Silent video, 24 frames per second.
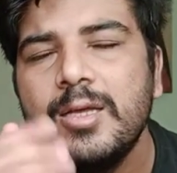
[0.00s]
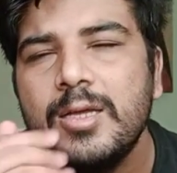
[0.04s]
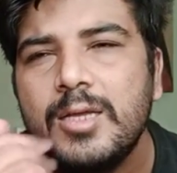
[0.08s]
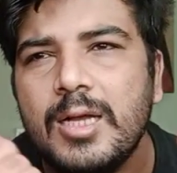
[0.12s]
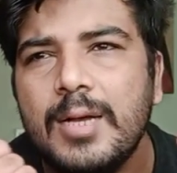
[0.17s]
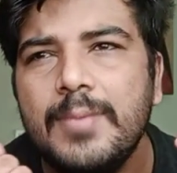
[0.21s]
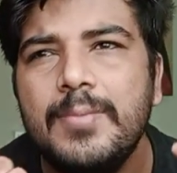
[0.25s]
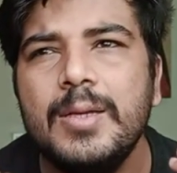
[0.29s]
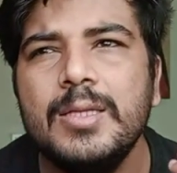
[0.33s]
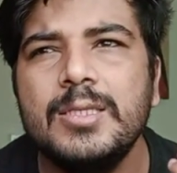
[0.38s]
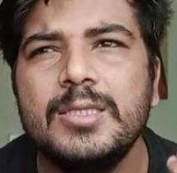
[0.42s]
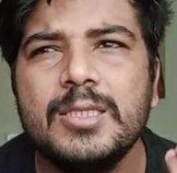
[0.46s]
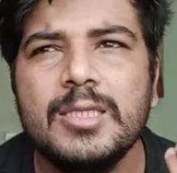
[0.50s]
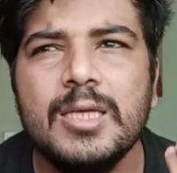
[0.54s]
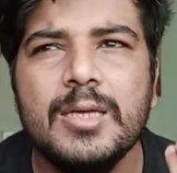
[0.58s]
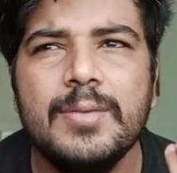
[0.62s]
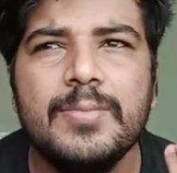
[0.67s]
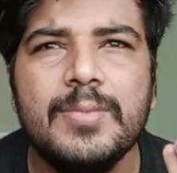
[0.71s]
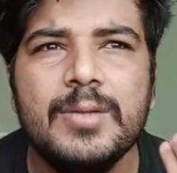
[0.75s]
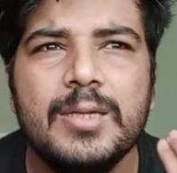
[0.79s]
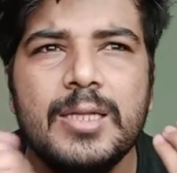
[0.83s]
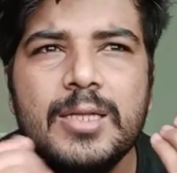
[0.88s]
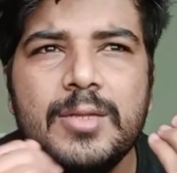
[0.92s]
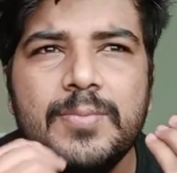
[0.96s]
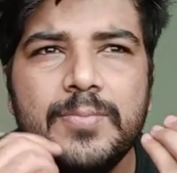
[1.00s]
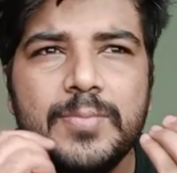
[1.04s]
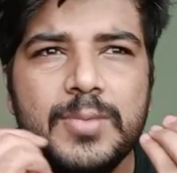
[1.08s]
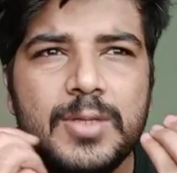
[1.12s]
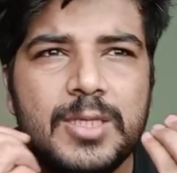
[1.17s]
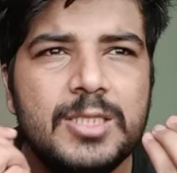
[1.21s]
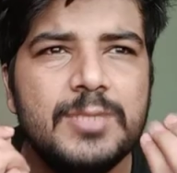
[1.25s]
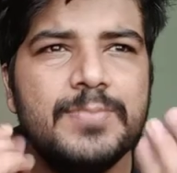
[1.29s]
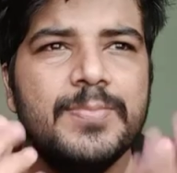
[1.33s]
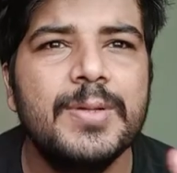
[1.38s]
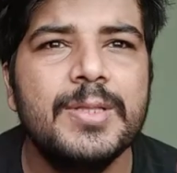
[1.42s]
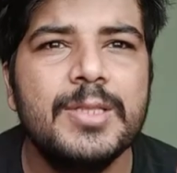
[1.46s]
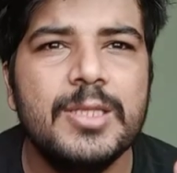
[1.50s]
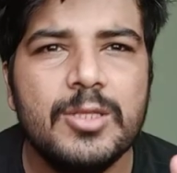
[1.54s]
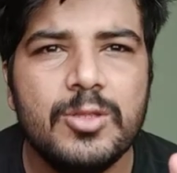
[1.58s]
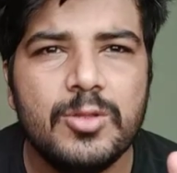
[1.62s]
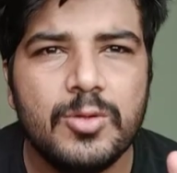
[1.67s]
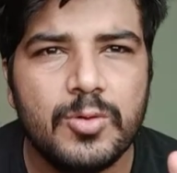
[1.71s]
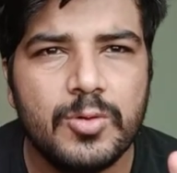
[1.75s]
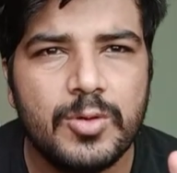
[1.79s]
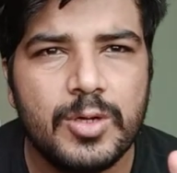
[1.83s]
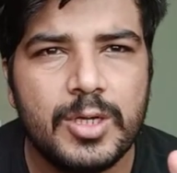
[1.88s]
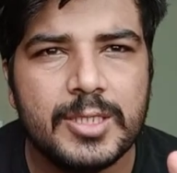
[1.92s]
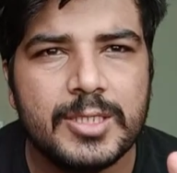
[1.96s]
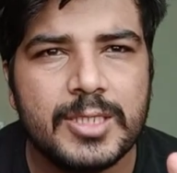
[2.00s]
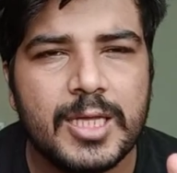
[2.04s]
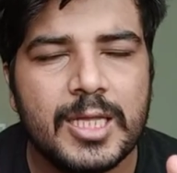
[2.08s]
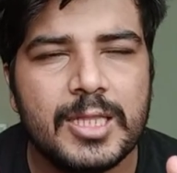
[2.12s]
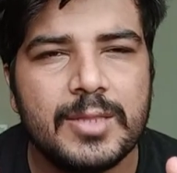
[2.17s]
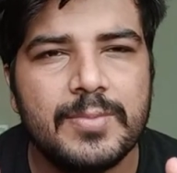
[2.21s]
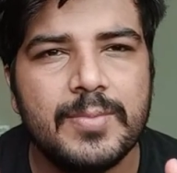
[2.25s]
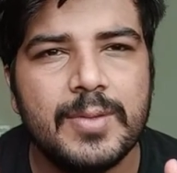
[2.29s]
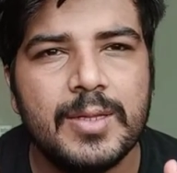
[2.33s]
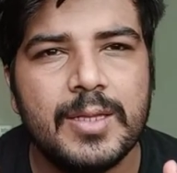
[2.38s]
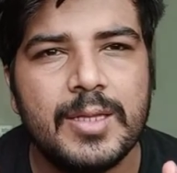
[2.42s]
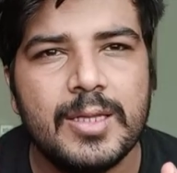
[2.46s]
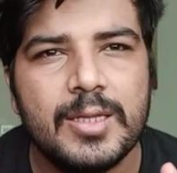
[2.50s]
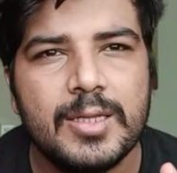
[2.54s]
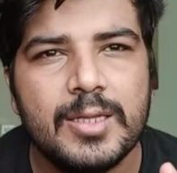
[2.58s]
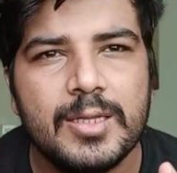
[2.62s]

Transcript: कम अज़ कम नहीं बीस बंदे तो होंगे साथ में